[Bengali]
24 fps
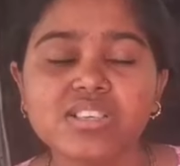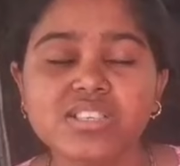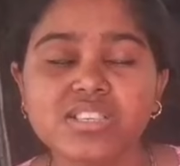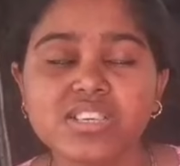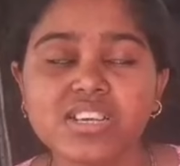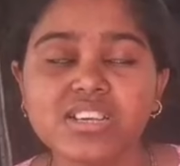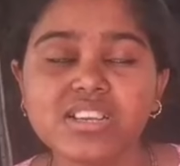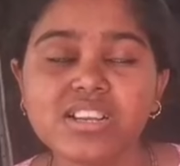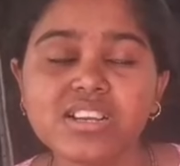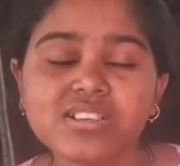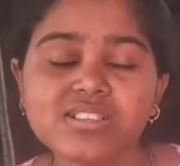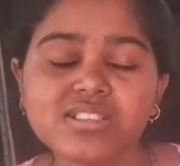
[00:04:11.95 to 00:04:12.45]

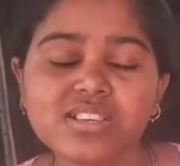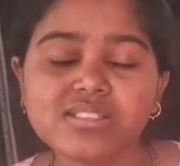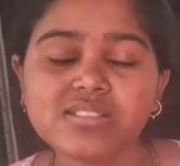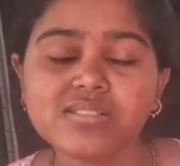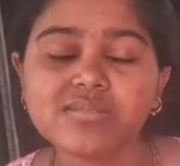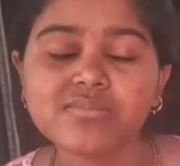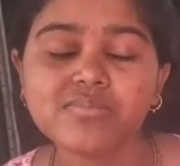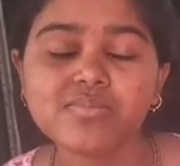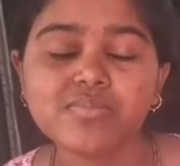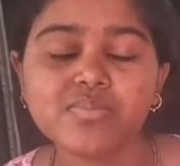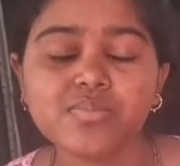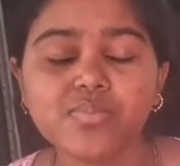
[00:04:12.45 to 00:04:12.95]
সেটার
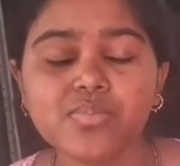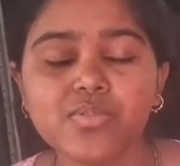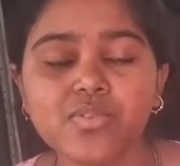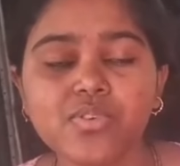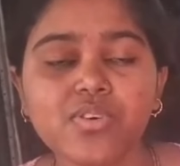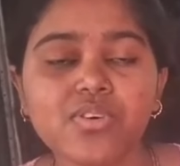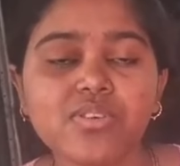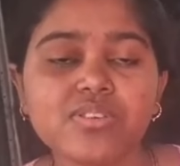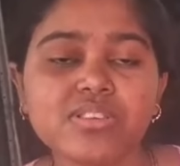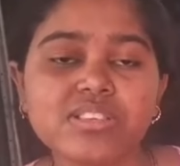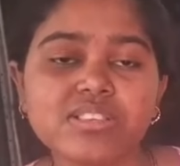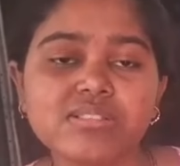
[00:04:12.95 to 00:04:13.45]
সাথে
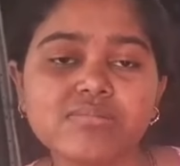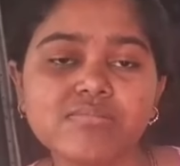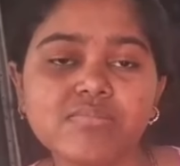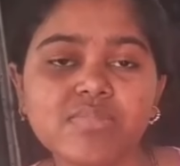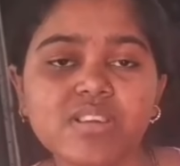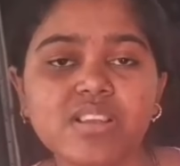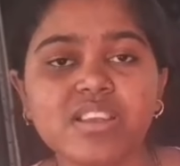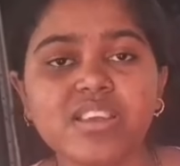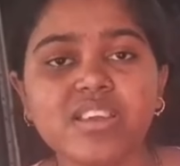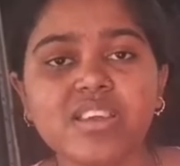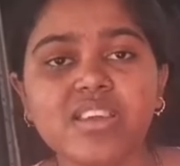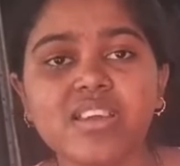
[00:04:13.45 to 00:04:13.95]
পুরো
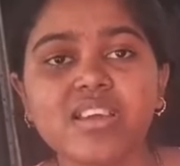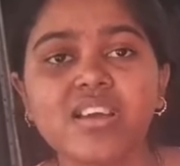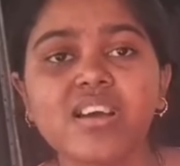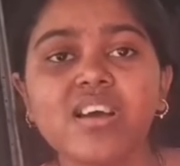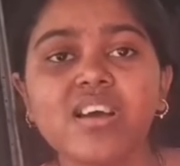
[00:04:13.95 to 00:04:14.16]
মানে